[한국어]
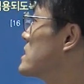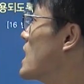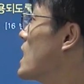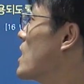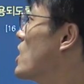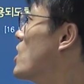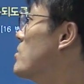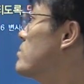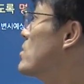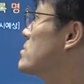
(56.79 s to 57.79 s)
자,
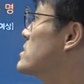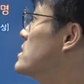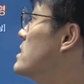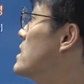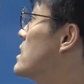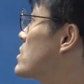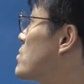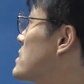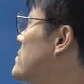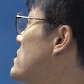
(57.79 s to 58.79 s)
헌법은
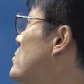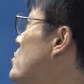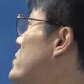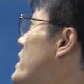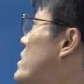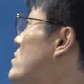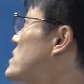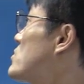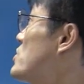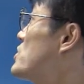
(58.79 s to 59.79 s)
통신의 비밀보호에 대해
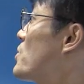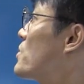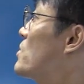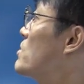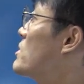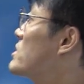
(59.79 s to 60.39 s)
영장주의 적용